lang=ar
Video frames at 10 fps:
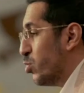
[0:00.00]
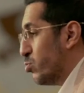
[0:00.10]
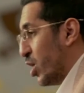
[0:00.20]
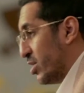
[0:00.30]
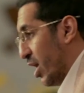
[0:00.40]
ومنهم
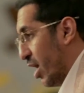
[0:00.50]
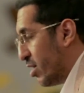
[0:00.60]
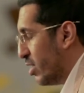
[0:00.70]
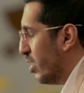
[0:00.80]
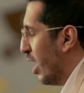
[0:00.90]
جاد الحق
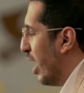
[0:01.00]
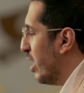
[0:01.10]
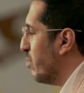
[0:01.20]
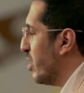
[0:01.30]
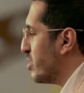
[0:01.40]

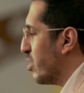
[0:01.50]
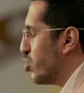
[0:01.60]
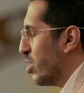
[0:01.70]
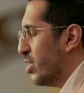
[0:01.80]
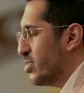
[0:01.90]
عالم الأزهر
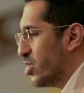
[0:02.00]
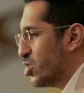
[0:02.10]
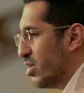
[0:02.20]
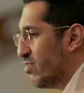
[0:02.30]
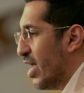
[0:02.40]
وشيخ الأزهر
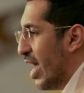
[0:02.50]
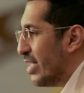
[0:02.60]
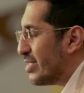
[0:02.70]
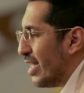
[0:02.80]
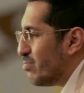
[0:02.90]
الشريف
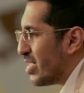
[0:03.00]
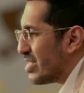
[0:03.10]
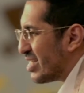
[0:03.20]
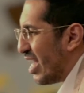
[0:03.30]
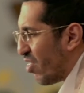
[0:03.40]
أنت لم
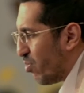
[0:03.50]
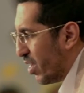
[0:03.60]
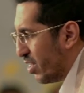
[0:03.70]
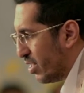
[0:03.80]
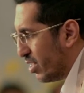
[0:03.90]
تكسر عظما